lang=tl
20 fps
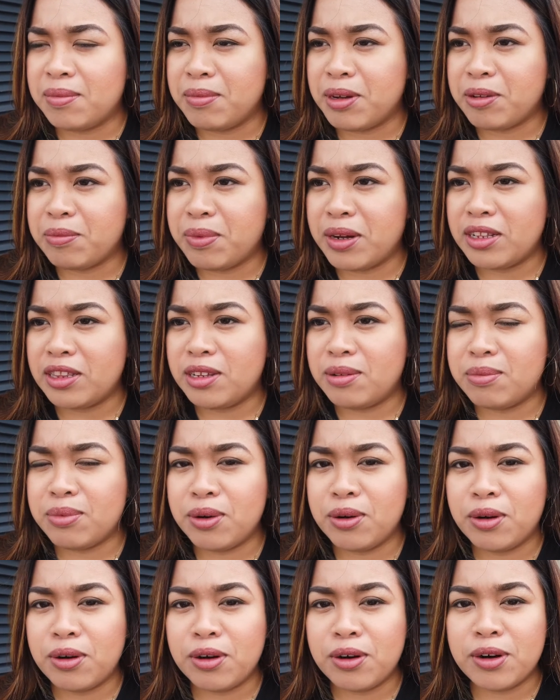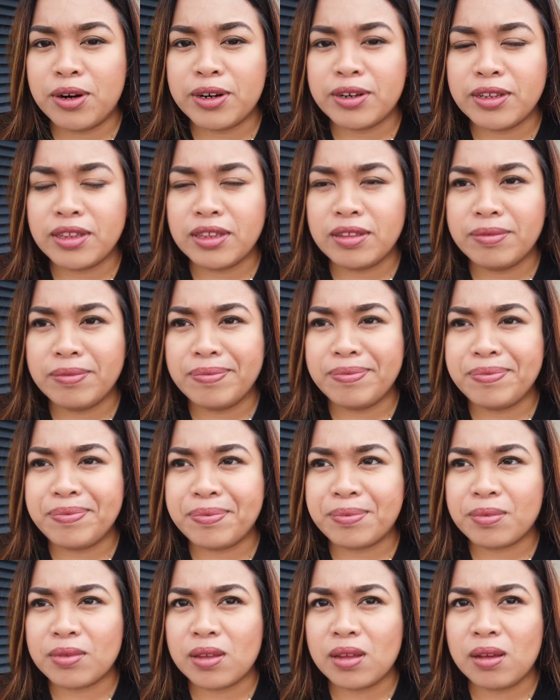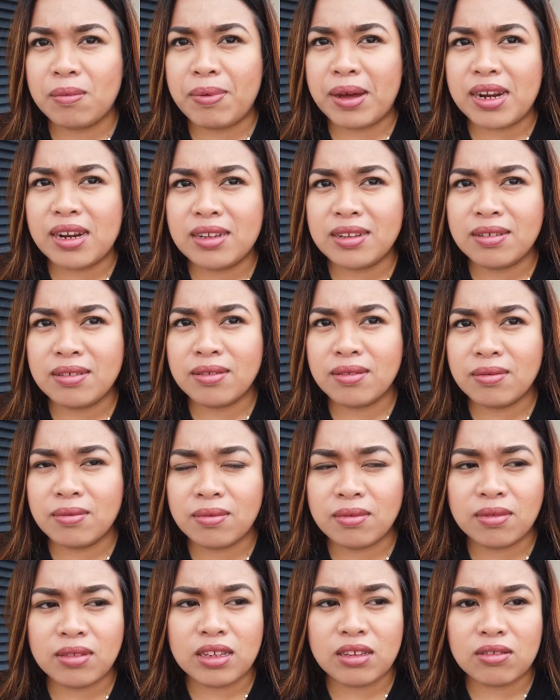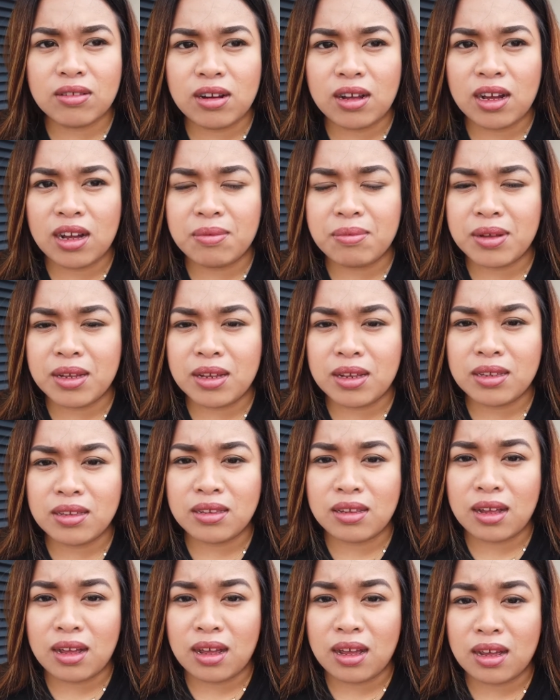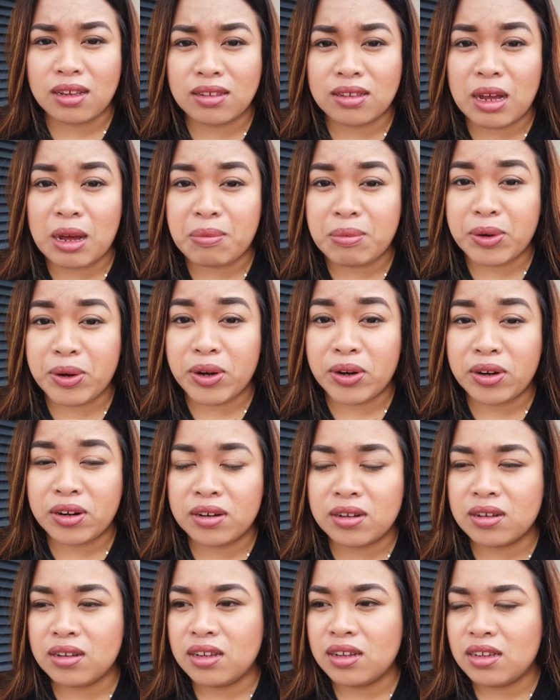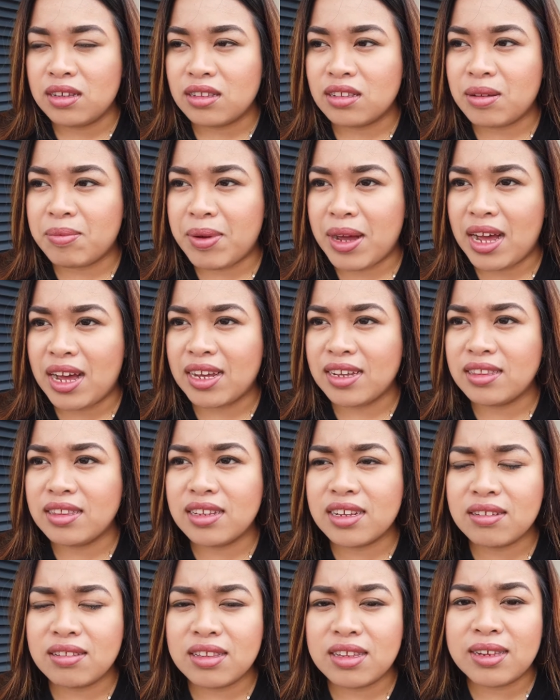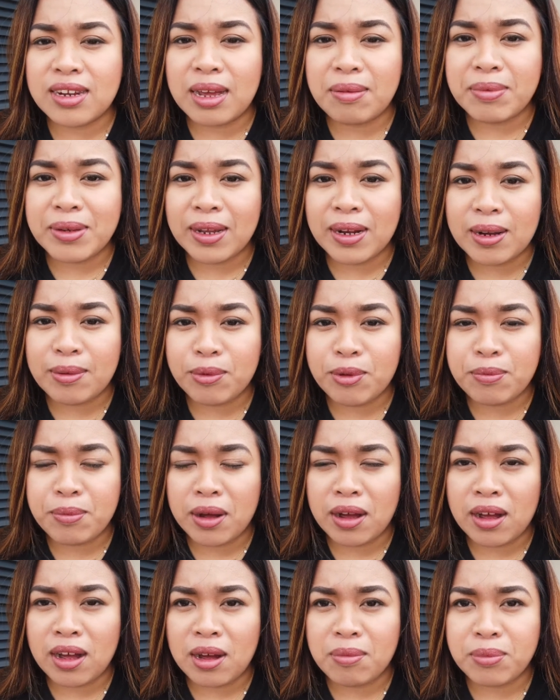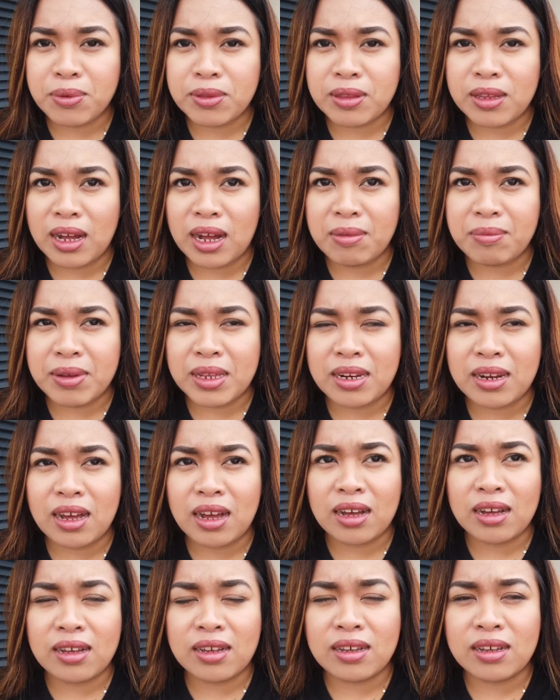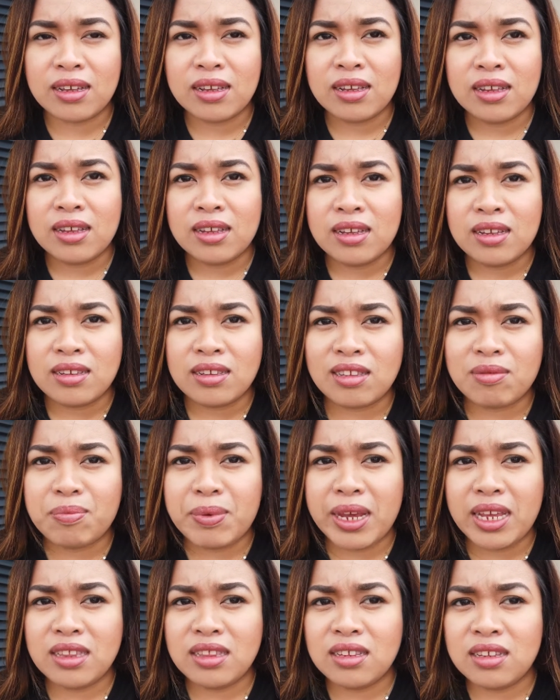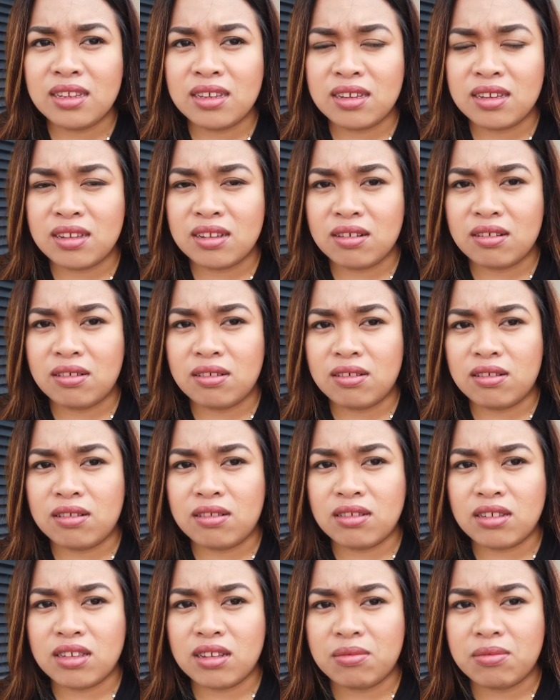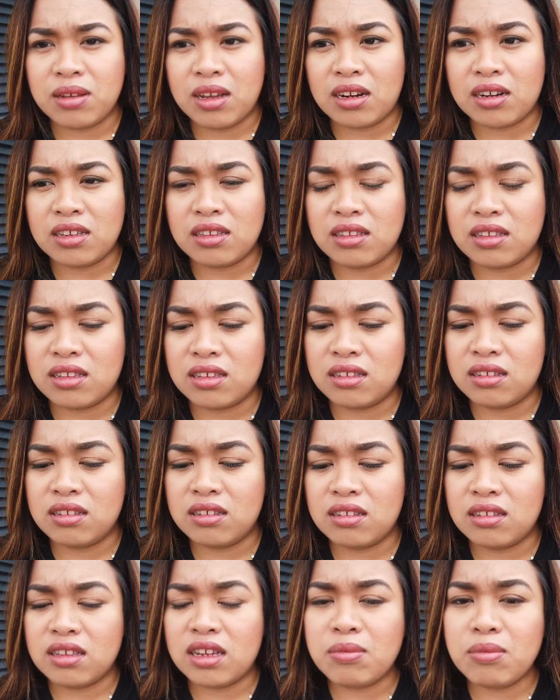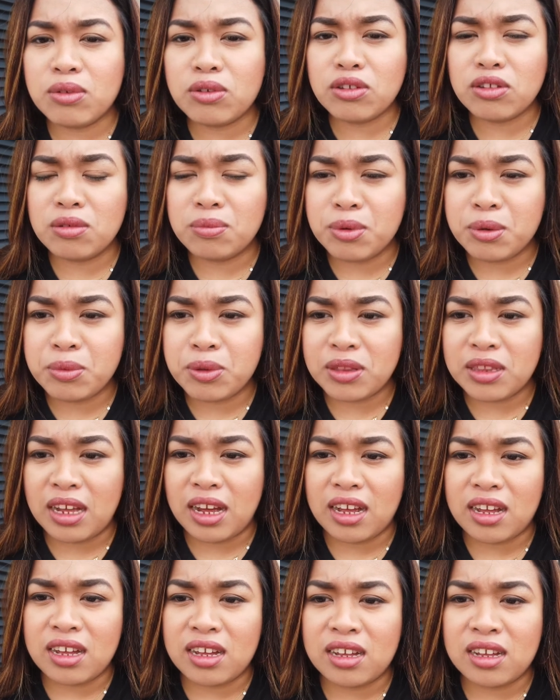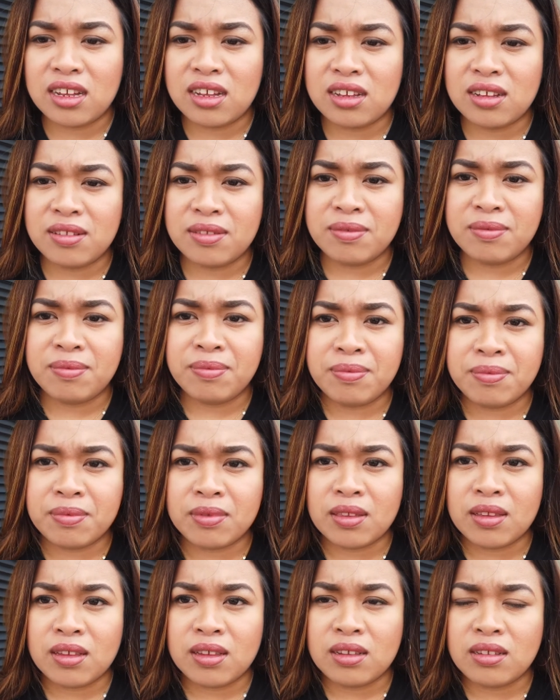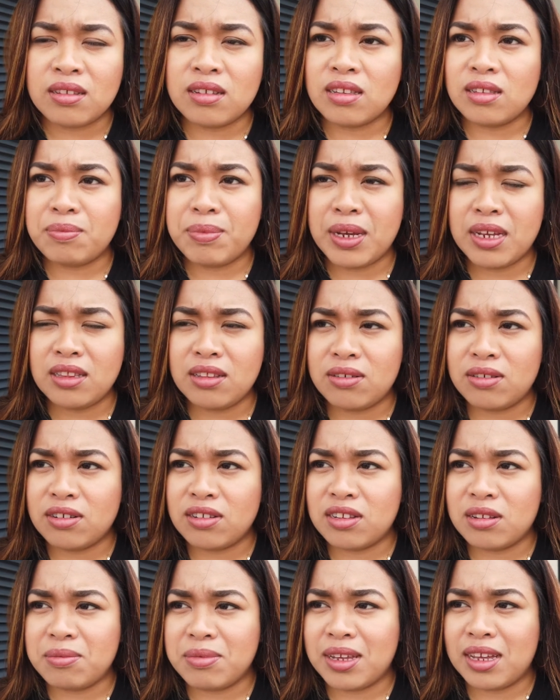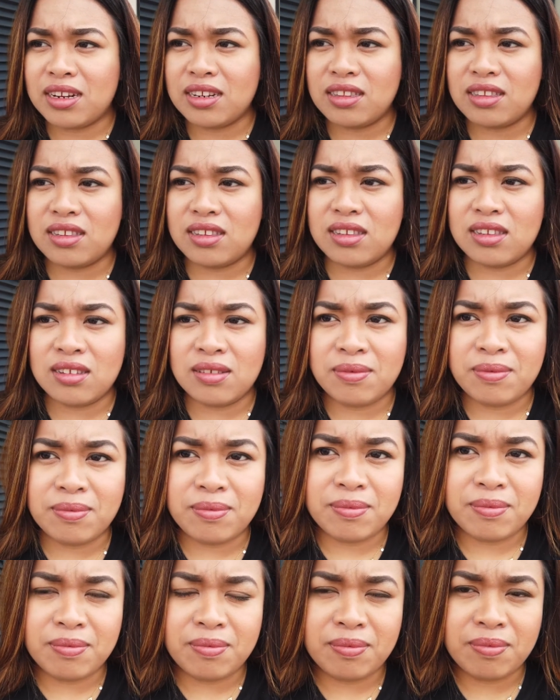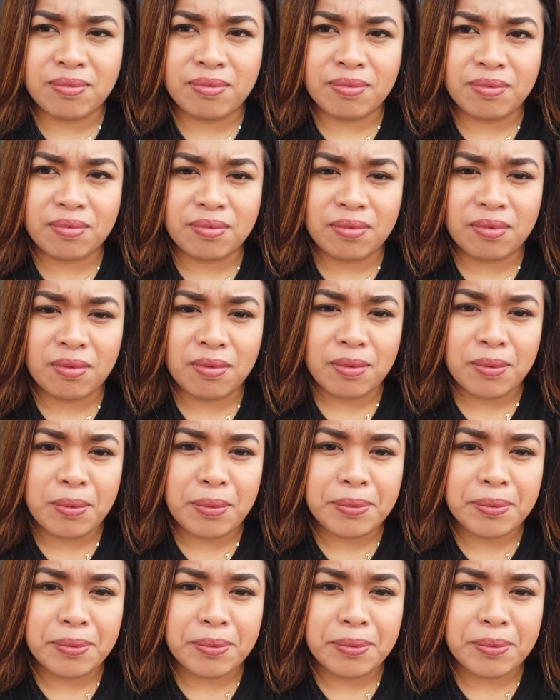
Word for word: mag-bodyboard. Parang dito lang kami sa summer, sa bahay. Hindi, hindi namin alam kung makakapunta kami ng Spain or sa Biarritz. Saan mo gustong pumunta? Sa Spain or sa Biarritz? I don't know.